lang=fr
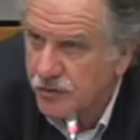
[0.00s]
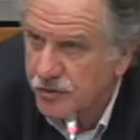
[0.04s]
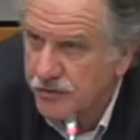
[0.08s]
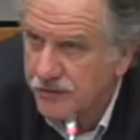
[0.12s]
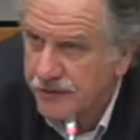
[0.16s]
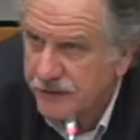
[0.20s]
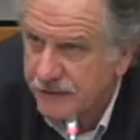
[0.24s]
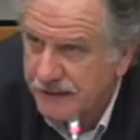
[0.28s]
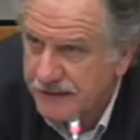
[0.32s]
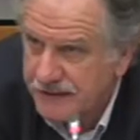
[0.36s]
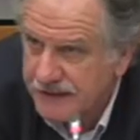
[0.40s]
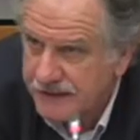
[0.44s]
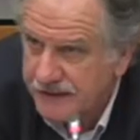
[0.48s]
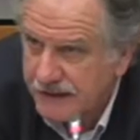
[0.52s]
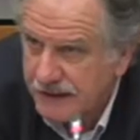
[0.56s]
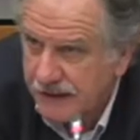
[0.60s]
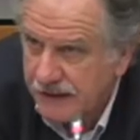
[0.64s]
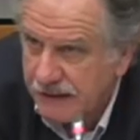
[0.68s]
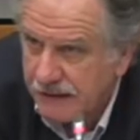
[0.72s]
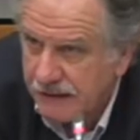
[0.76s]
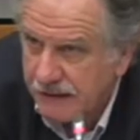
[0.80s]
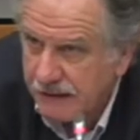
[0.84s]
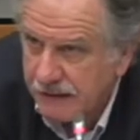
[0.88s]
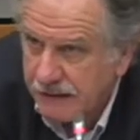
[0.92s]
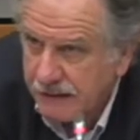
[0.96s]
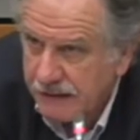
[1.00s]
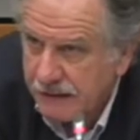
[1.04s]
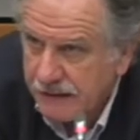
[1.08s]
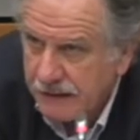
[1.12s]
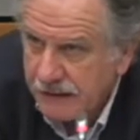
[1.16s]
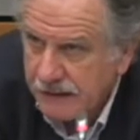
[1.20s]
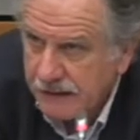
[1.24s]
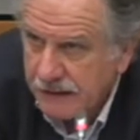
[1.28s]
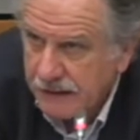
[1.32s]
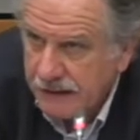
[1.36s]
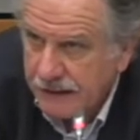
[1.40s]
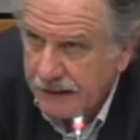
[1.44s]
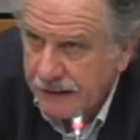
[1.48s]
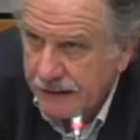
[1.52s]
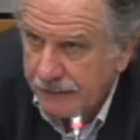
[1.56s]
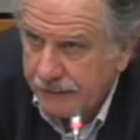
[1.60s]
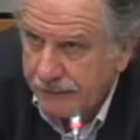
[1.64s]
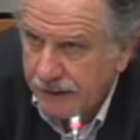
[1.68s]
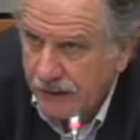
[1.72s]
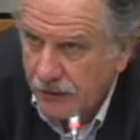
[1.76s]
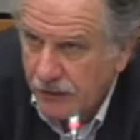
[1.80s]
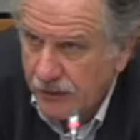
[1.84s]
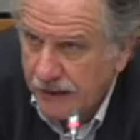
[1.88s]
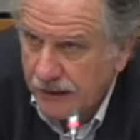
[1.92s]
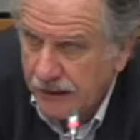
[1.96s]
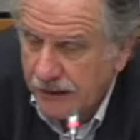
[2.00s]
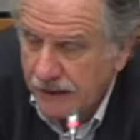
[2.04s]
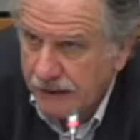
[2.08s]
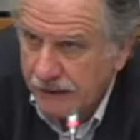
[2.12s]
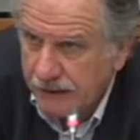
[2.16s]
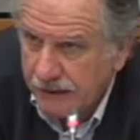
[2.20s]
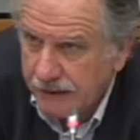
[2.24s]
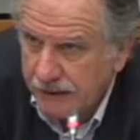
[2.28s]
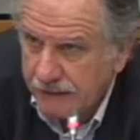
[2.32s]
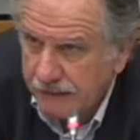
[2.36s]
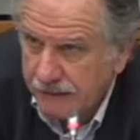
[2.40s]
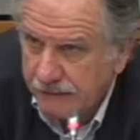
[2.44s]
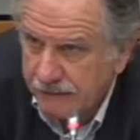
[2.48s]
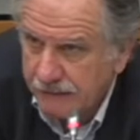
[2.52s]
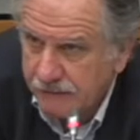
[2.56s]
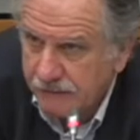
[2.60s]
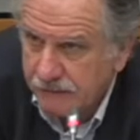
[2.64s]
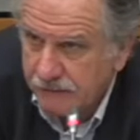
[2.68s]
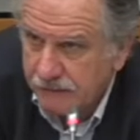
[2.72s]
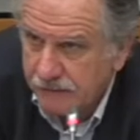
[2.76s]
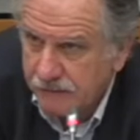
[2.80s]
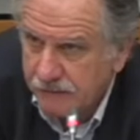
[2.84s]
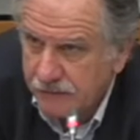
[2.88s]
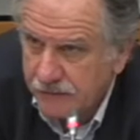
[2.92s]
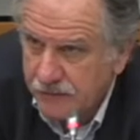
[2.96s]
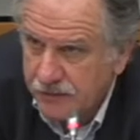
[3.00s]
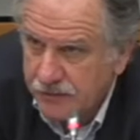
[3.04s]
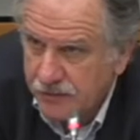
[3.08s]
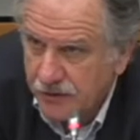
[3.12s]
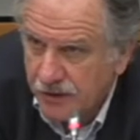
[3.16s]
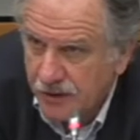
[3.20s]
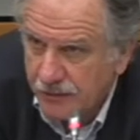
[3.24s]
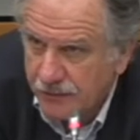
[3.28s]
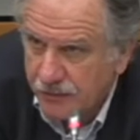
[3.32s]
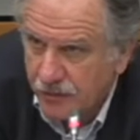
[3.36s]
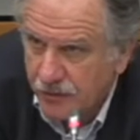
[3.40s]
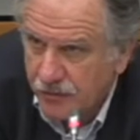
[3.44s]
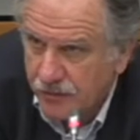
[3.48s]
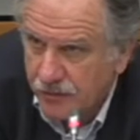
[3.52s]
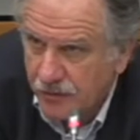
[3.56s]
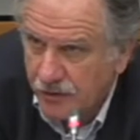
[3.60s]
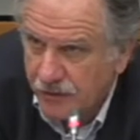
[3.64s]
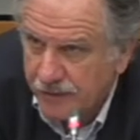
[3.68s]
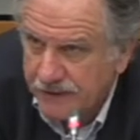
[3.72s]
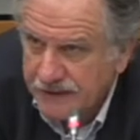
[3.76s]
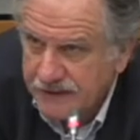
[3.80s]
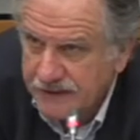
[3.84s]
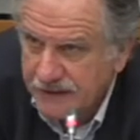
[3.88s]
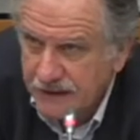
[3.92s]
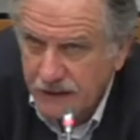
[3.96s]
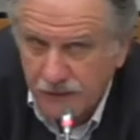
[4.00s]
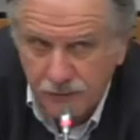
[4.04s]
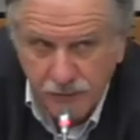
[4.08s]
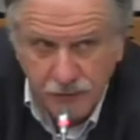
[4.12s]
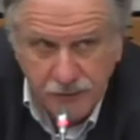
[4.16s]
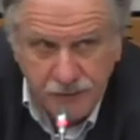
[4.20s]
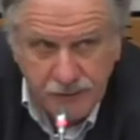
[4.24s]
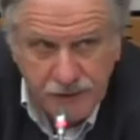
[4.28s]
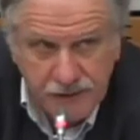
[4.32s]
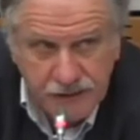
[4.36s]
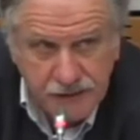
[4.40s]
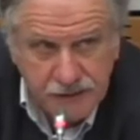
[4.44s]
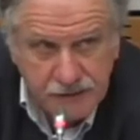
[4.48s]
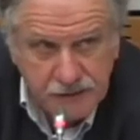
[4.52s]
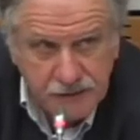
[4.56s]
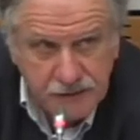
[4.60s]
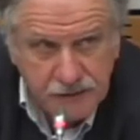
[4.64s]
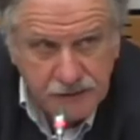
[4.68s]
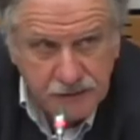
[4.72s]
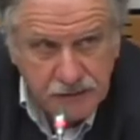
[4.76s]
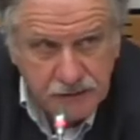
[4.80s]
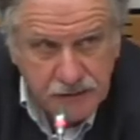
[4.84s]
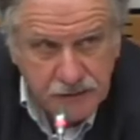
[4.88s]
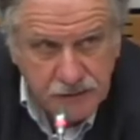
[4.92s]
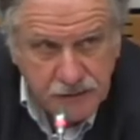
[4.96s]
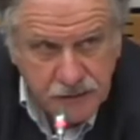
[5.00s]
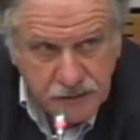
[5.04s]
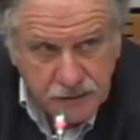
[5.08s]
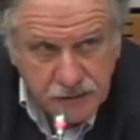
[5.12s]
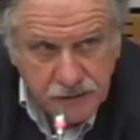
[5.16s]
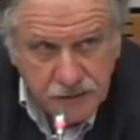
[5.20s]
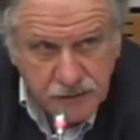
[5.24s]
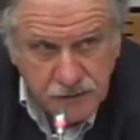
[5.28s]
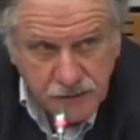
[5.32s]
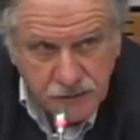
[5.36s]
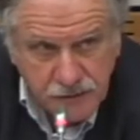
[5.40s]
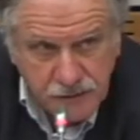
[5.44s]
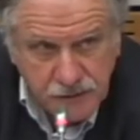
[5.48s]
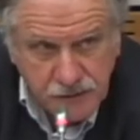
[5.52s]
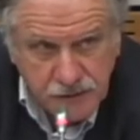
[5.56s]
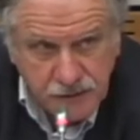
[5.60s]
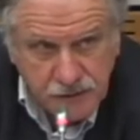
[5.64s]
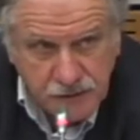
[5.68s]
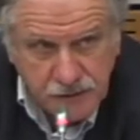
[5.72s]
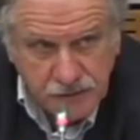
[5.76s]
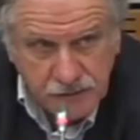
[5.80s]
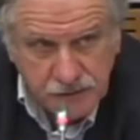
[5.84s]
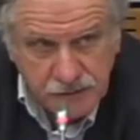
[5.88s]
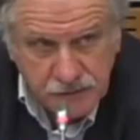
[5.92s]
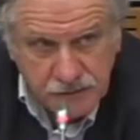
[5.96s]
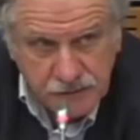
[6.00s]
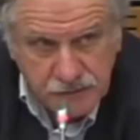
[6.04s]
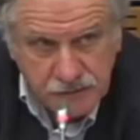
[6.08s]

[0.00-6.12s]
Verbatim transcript: Donc je vais passer la, parole à, Monsieur le rapporteur Pascal Poplin, puis euh,